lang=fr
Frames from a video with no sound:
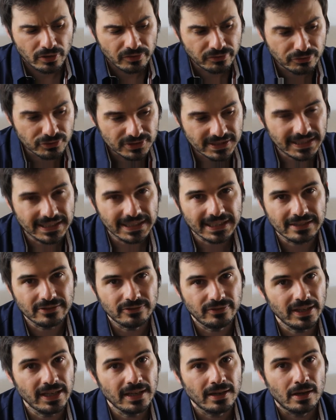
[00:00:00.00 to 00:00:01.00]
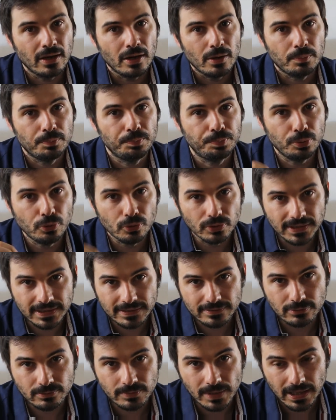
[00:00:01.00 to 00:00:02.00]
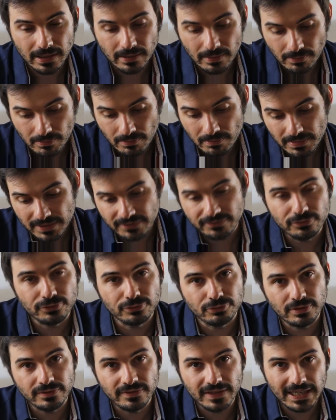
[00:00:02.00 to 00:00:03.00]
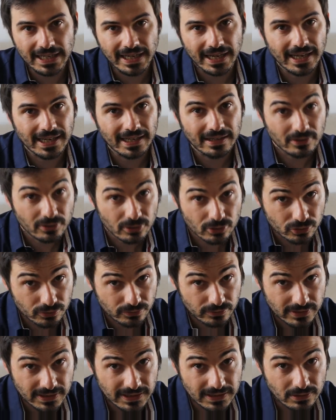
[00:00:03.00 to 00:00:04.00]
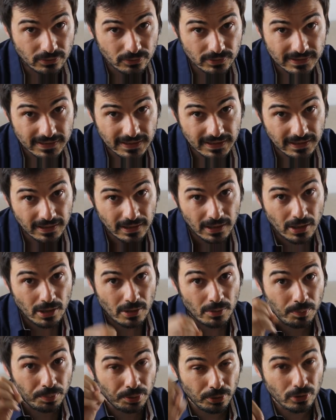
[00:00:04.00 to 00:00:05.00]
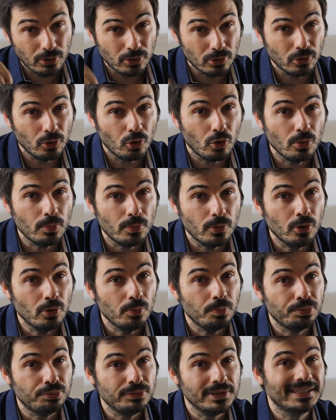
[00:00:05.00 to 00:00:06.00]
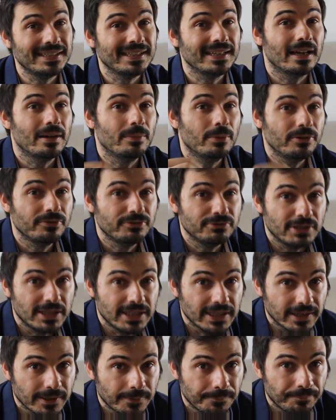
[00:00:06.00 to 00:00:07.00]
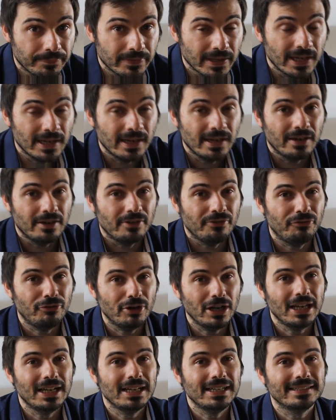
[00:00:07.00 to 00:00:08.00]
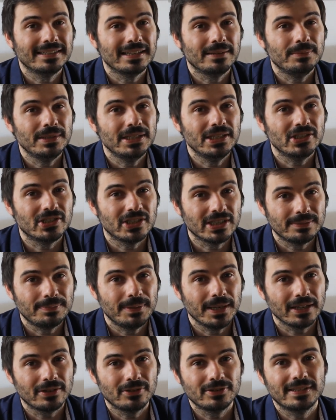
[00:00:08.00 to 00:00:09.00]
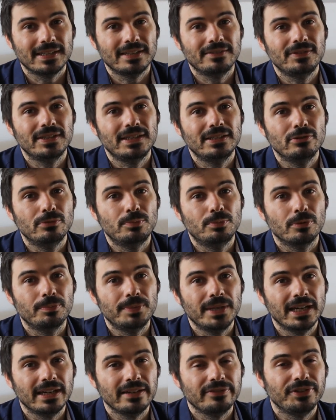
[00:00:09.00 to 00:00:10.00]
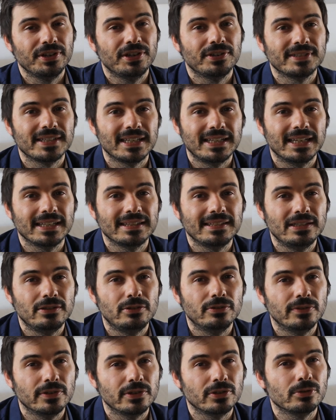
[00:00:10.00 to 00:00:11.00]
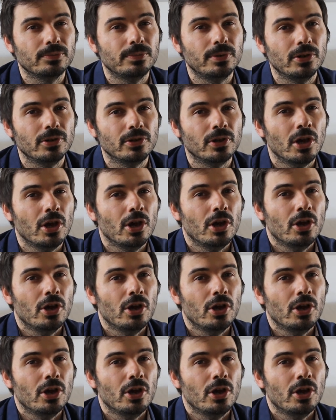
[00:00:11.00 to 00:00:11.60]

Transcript: Vous écrivez pour des humains, mais vous suivez les règles que je vous ai énoncées pour que le robot puisse également vous lire. Voilà les amis, j'espère que cette vidéo pour bien référencer un article de votre blog